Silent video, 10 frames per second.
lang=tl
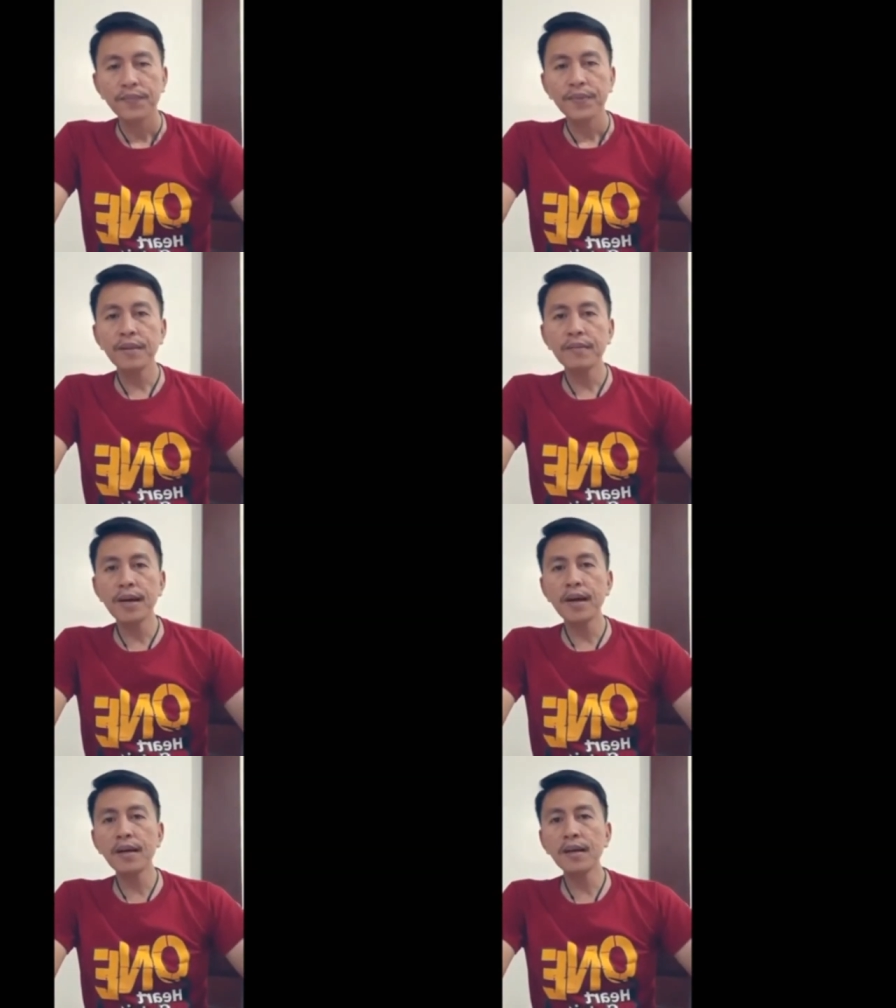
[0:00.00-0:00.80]

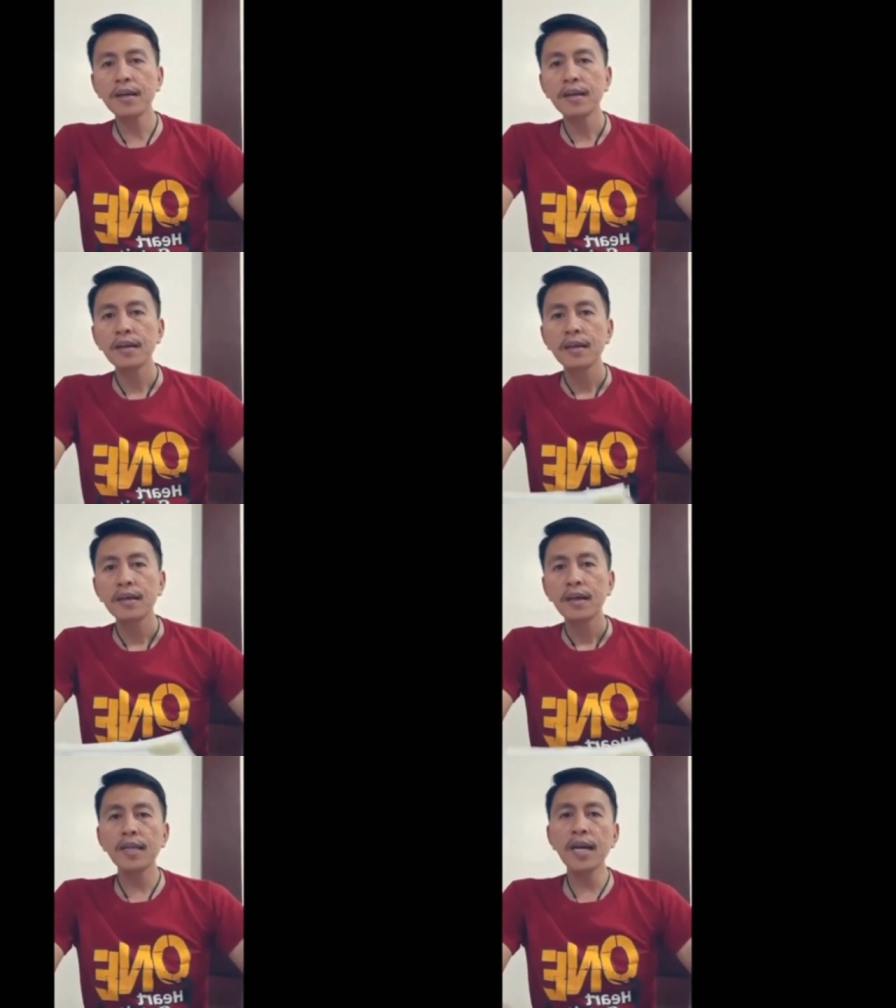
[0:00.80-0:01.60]
Diba?
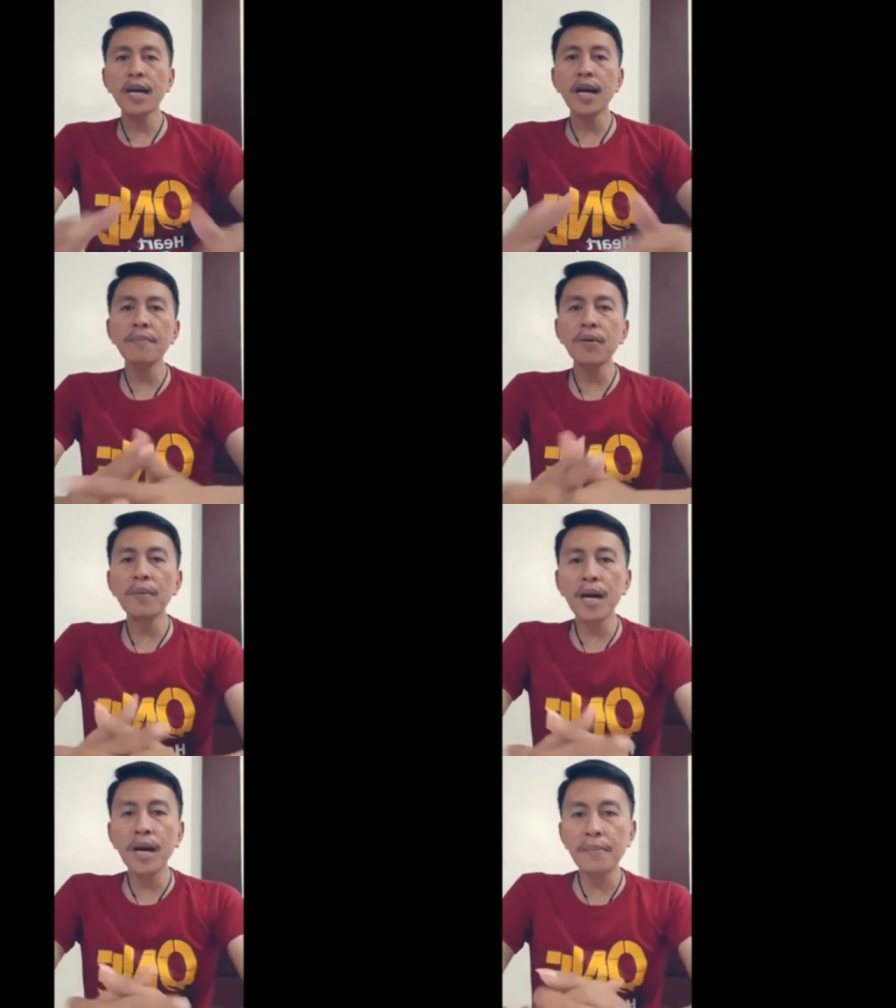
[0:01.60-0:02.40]
Kaya nga
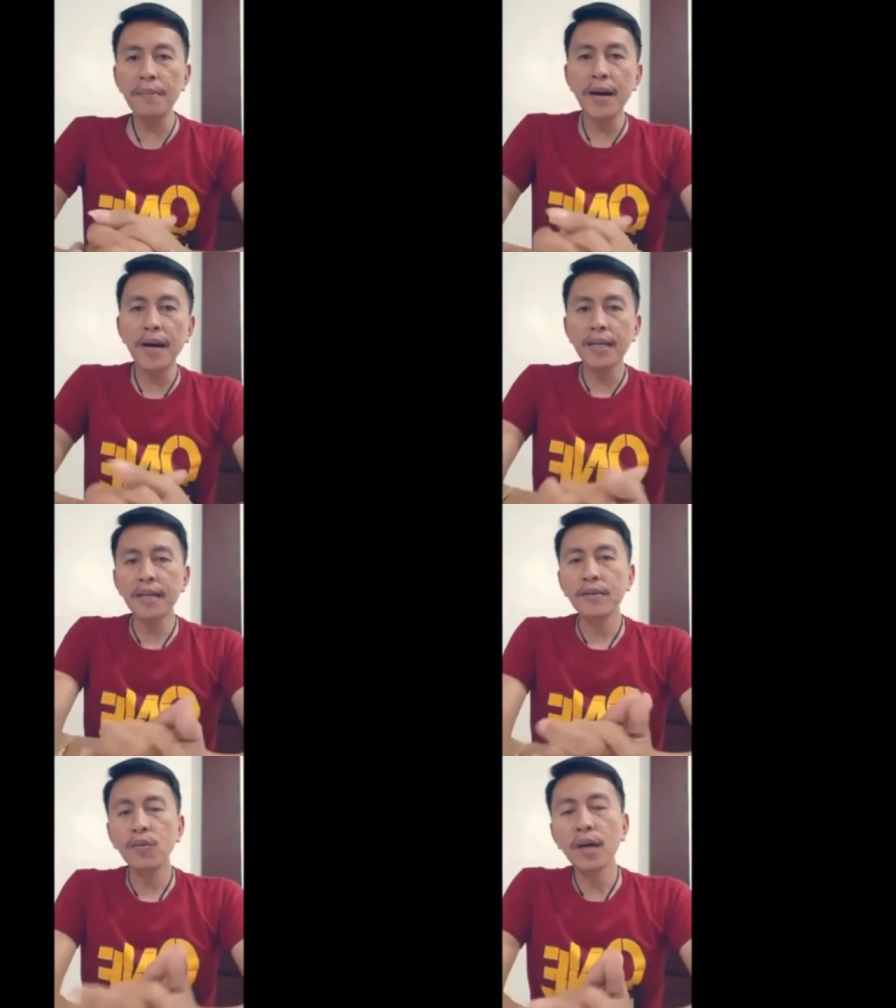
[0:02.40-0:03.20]
po mga kababayan,